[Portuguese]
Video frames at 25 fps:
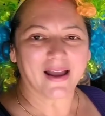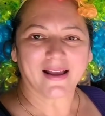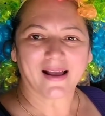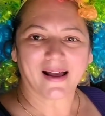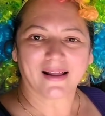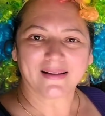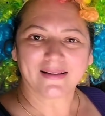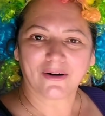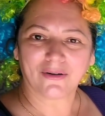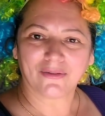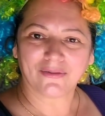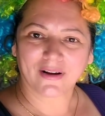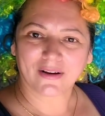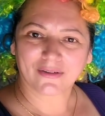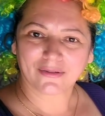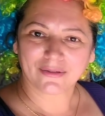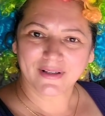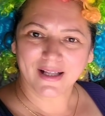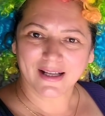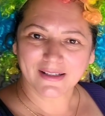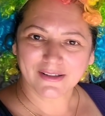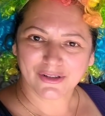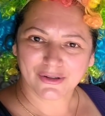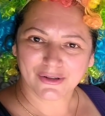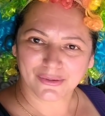E cada um vai
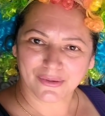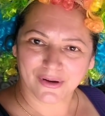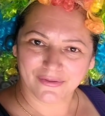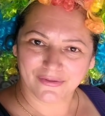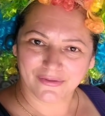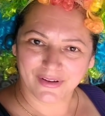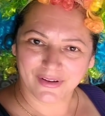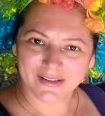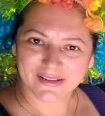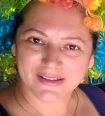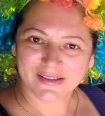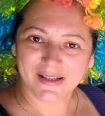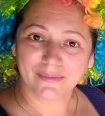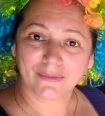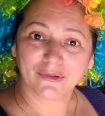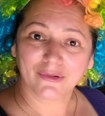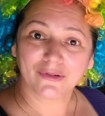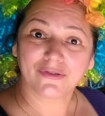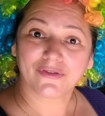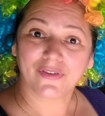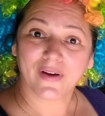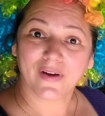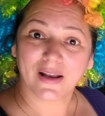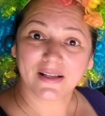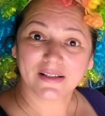cuidar de sua vida, ser
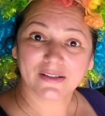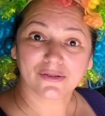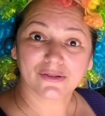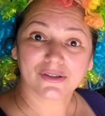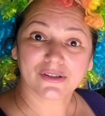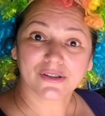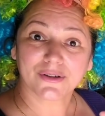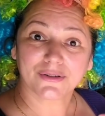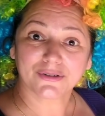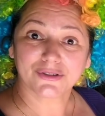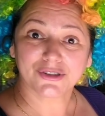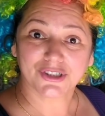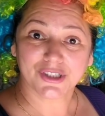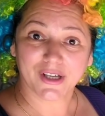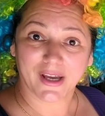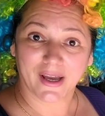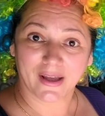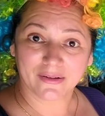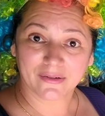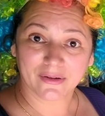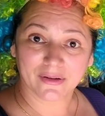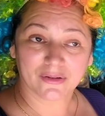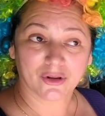muito feliz do seu jeito.